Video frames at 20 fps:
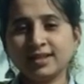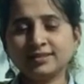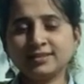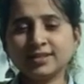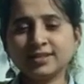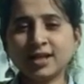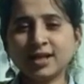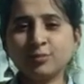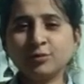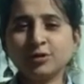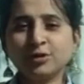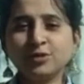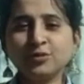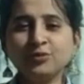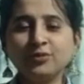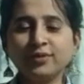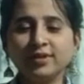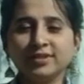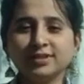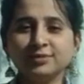असलम
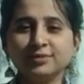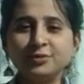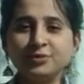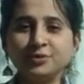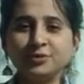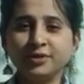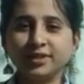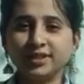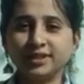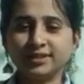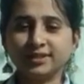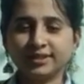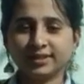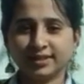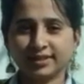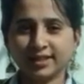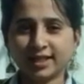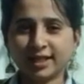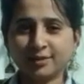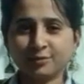वेलकम टू हेल्थ
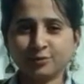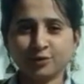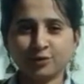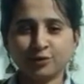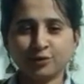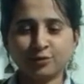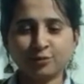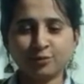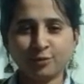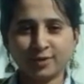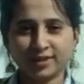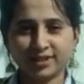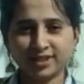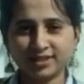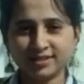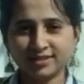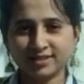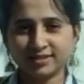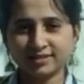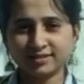आई आई एम योर होम्योपैथी
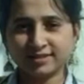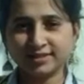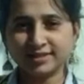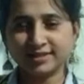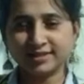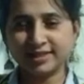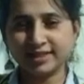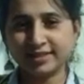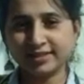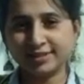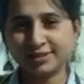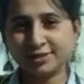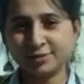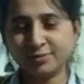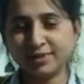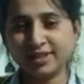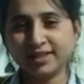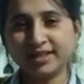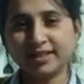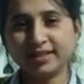कंसल्टेंट सैरी
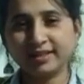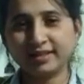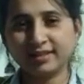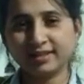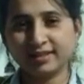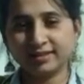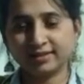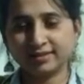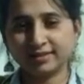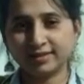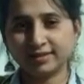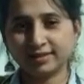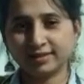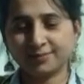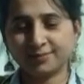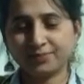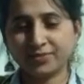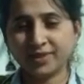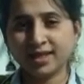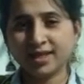शिबिर एट हेल्थ
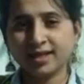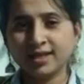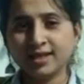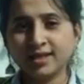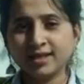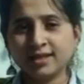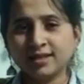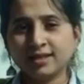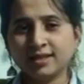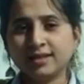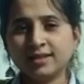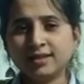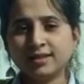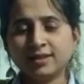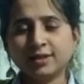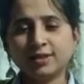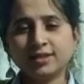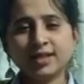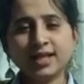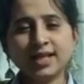आई
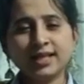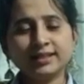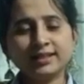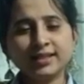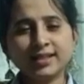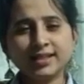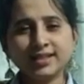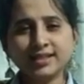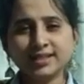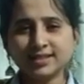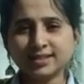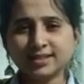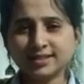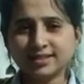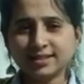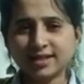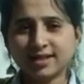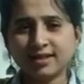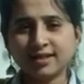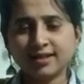हेल्थ आई
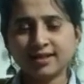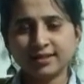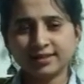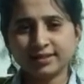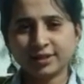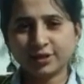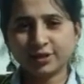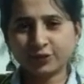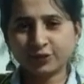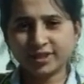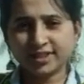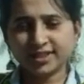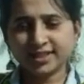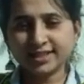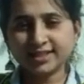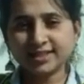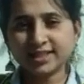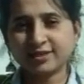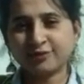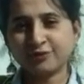इज़ अ हेल्थ
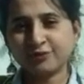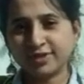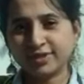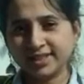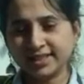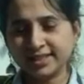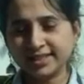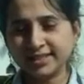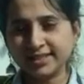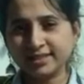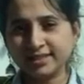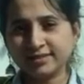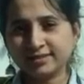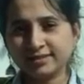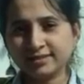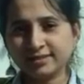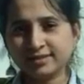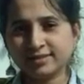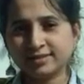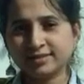अवेयरनेस एंड वेलनेस
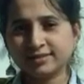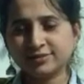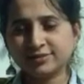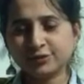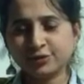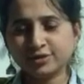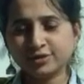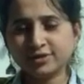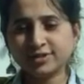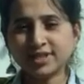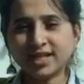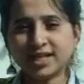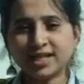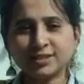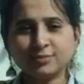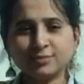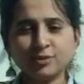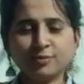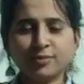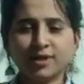सेंटर व्यूअर्स
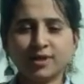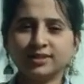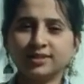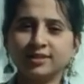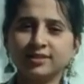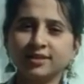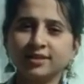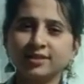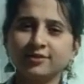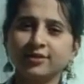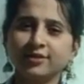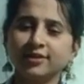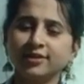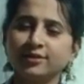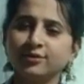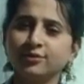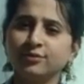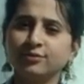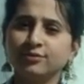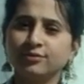आज मैं बात करने
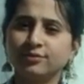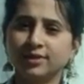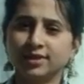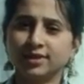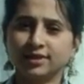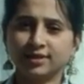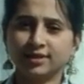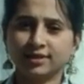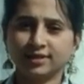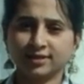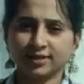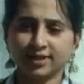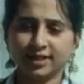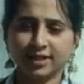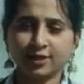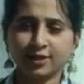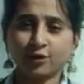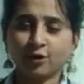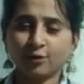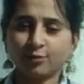वाली हूँ uh,
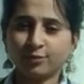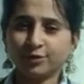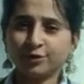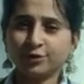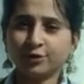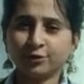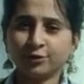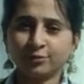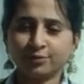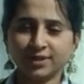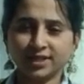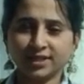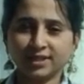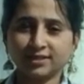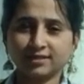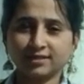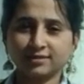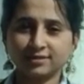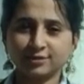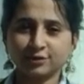एक कॉमन टॉपिक
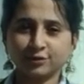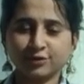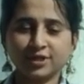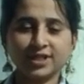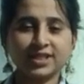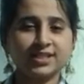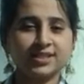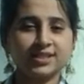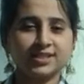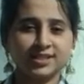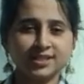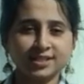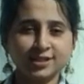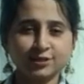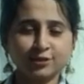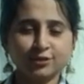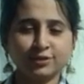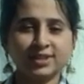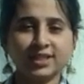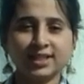जो कि
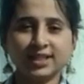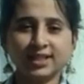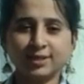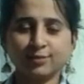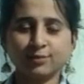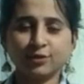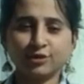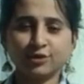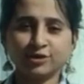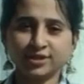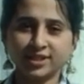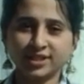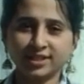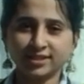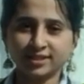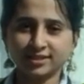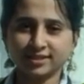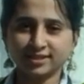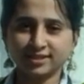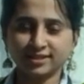डिजीज़ तो नहीं है लेकिन बहुत
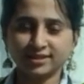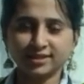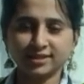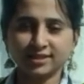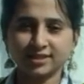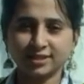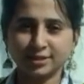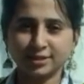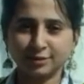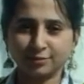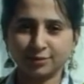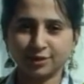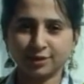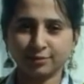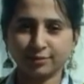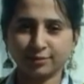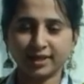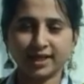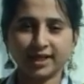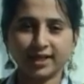सारी डिजीज़ की
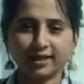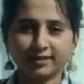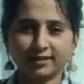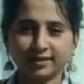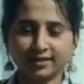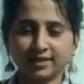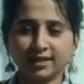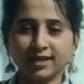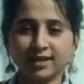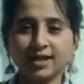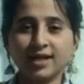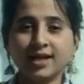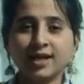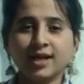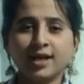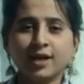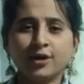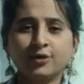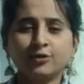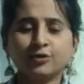सिम्टम है हेड एक
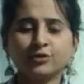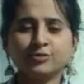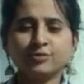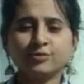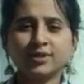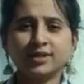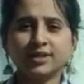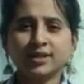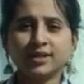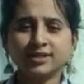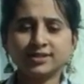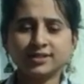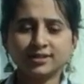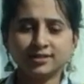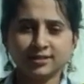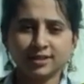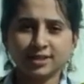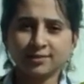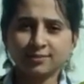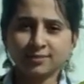रोज़मर्रा
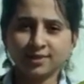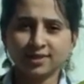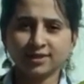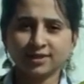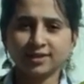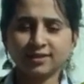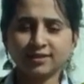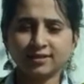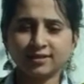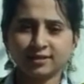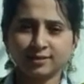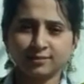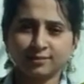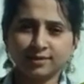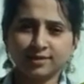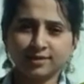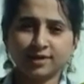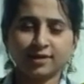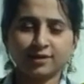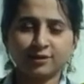ज़िंदगी में
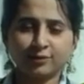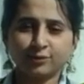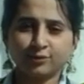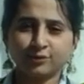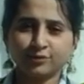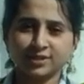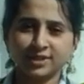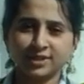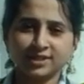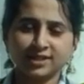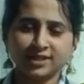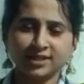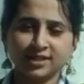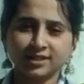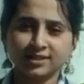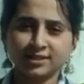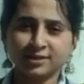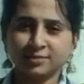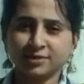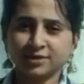तकरीबन हर रोज़ किसी ना
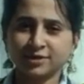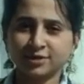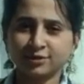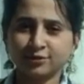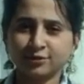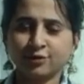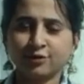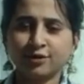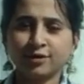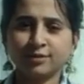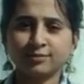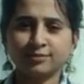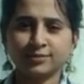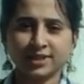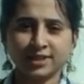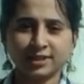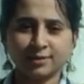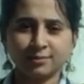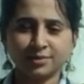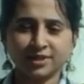किसी पर्सन को हम
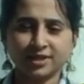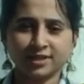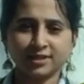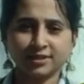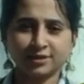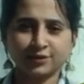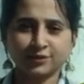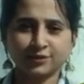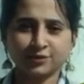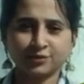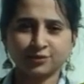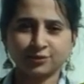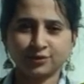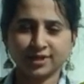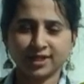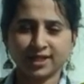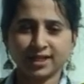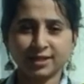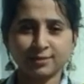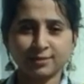ये कंप्लेन करते हुए
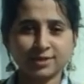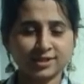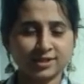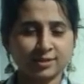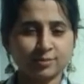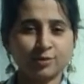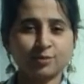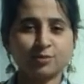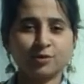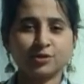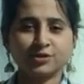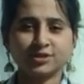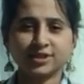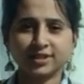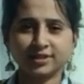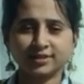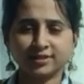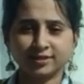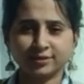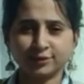सुनते हैं कि मेरे सर में बहुत
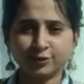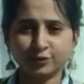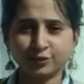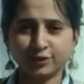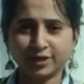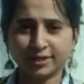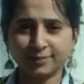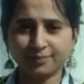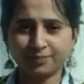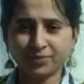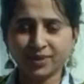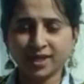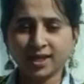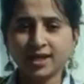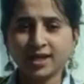ज़्यादा दर्द हो रहा है